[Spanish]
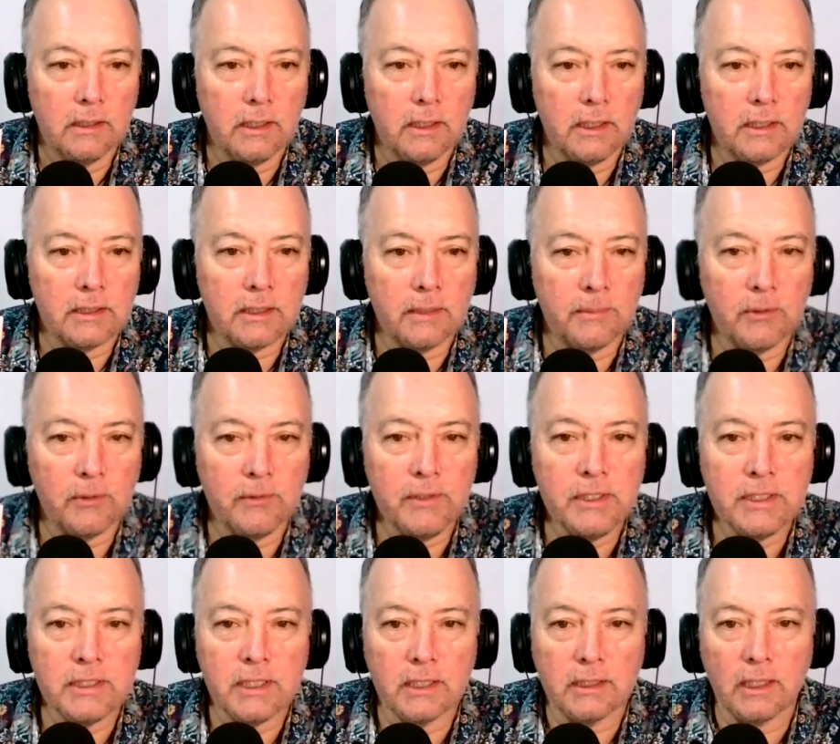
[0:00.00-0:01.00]
de esa
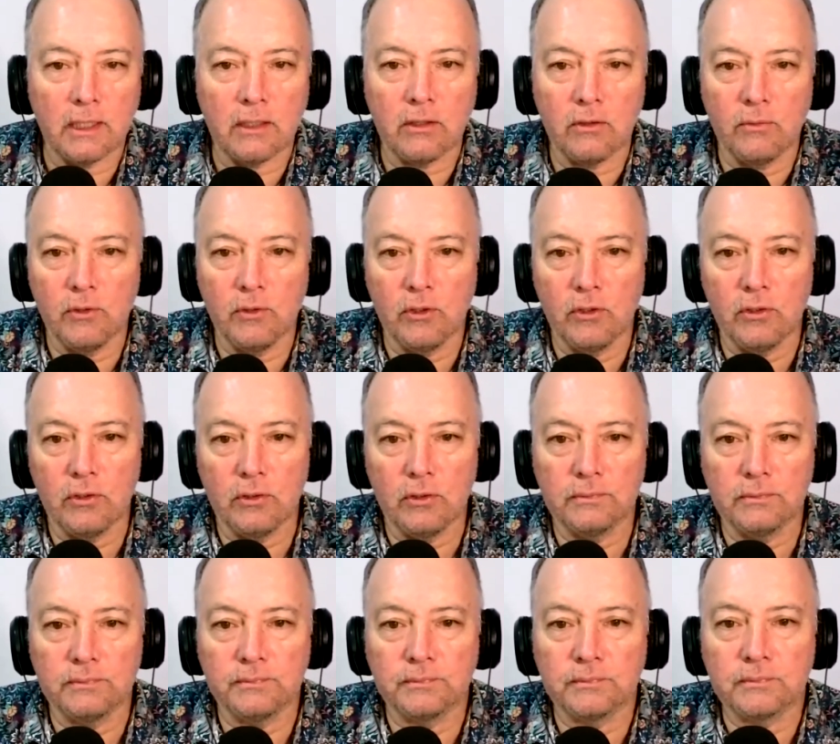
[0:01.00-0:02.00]
provincia, tal como,